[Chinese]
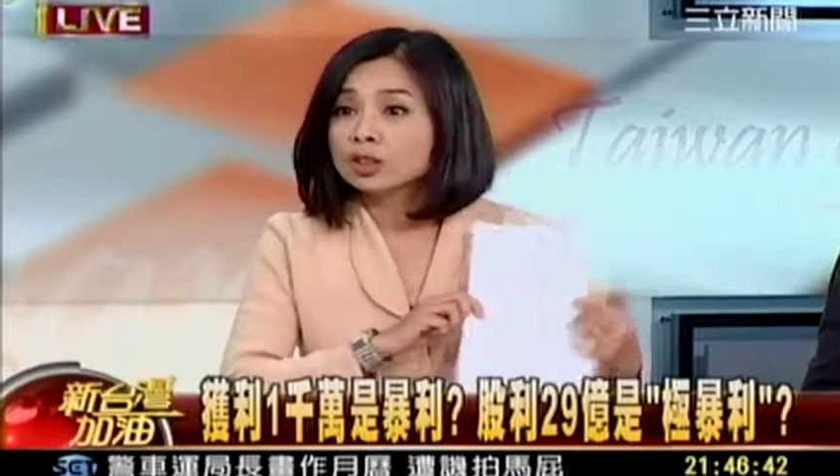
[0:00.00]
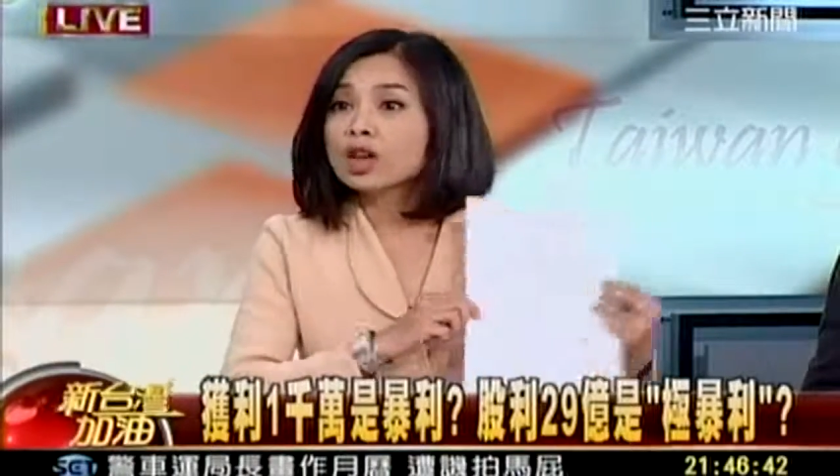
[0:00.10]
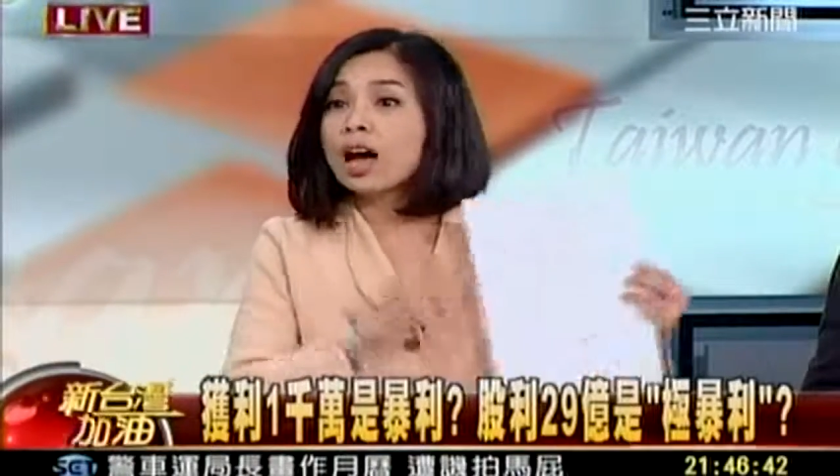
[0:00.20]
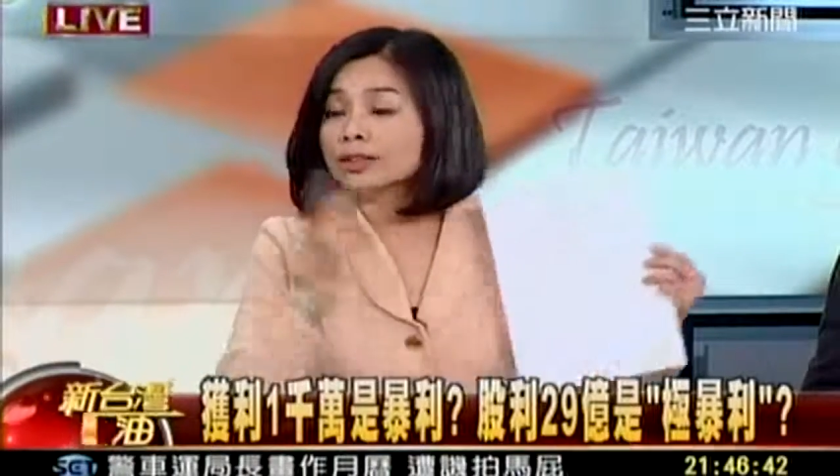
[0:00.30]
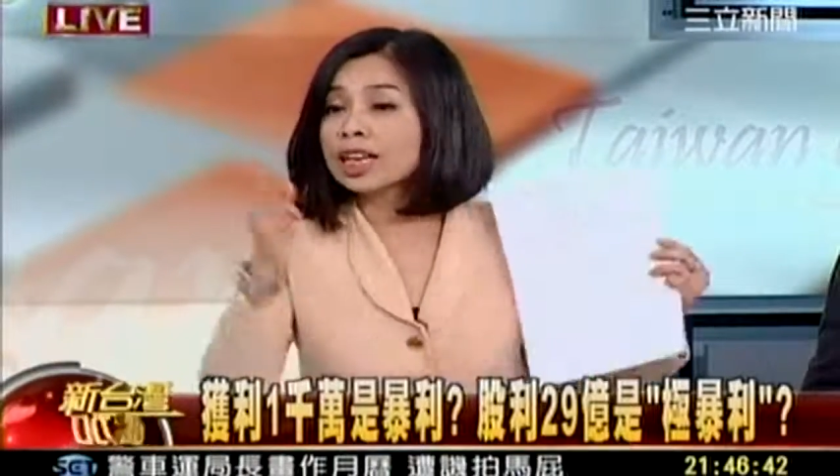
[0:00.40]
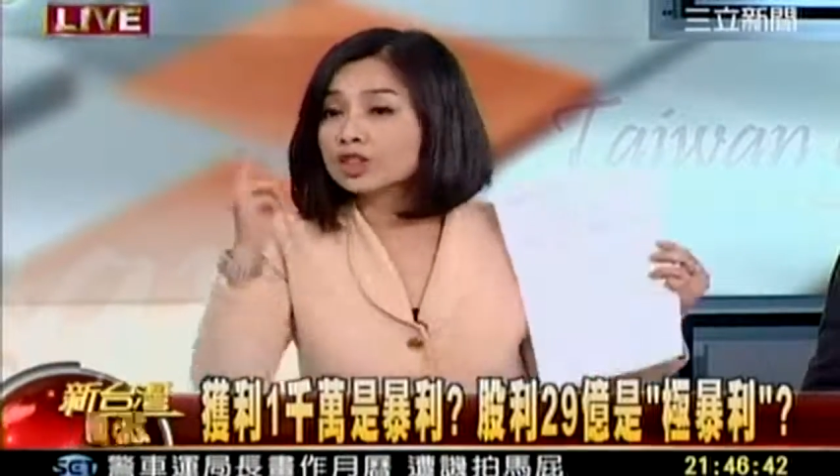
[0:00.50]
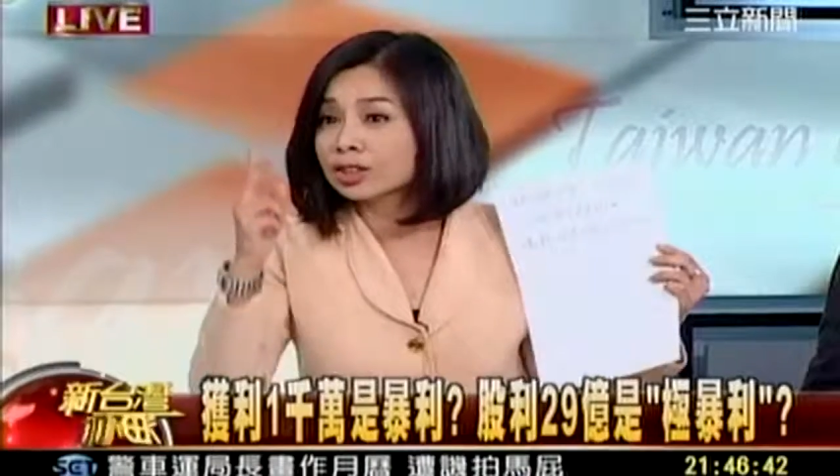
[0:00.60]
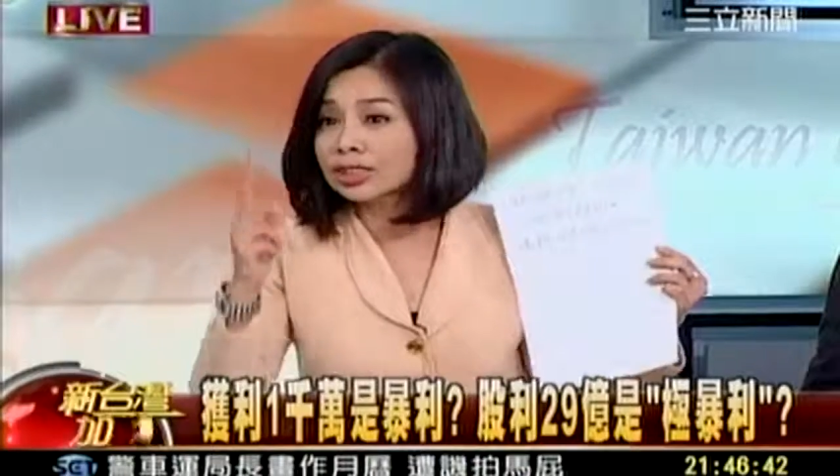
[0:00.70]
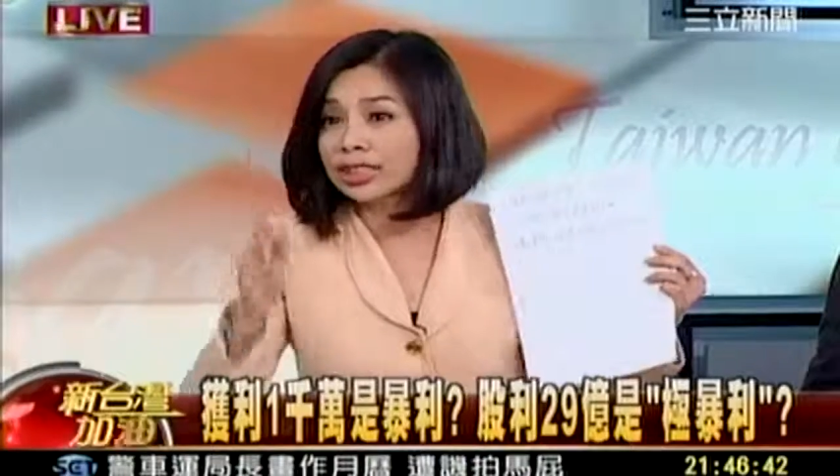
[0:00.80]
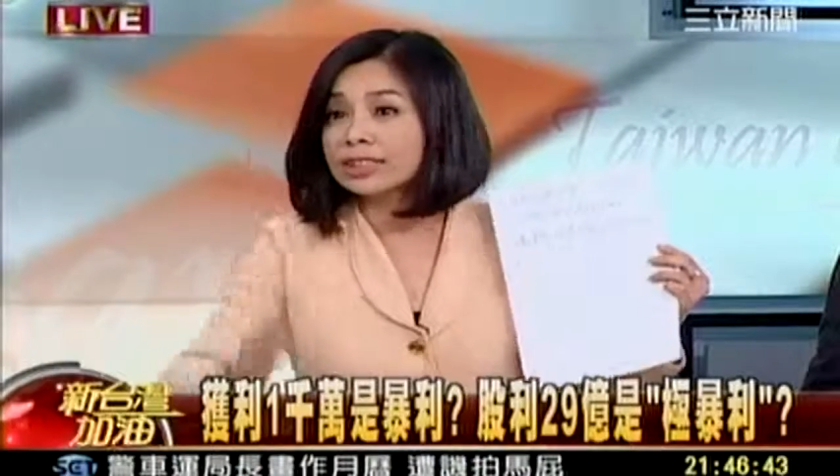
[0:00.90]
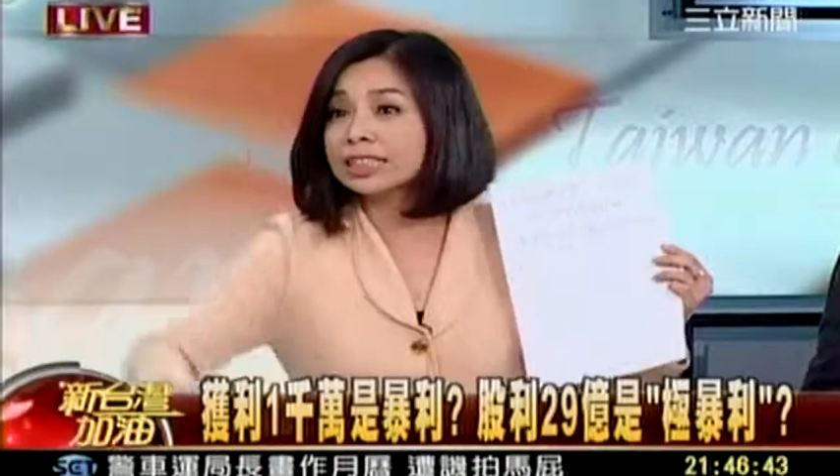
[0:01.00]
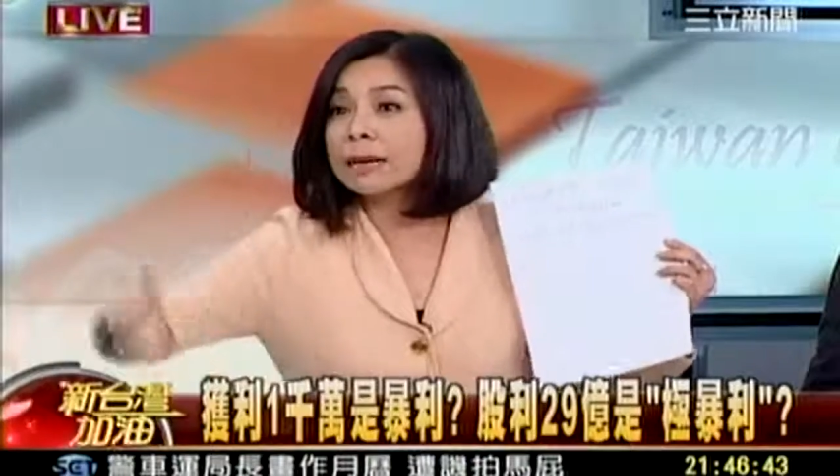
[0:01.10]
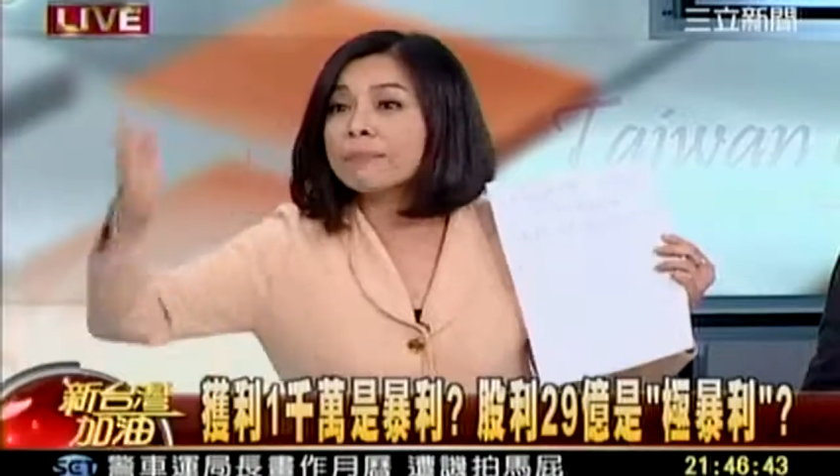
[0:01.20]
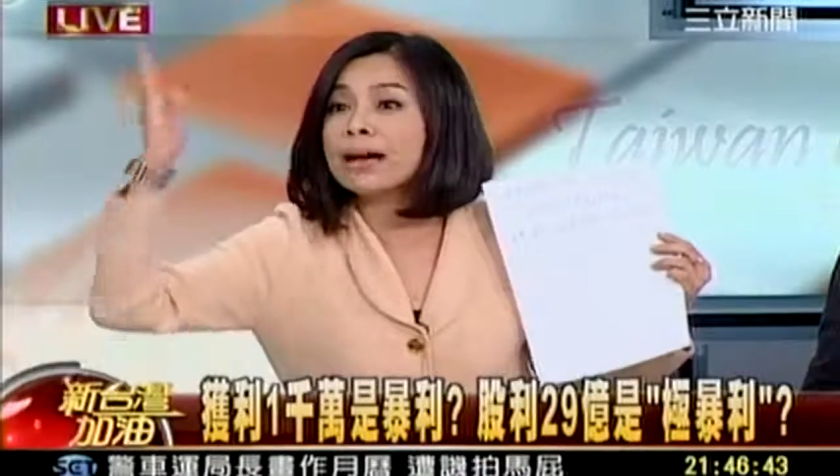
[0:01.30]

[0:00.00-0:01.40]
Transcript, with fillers: 就好像之前先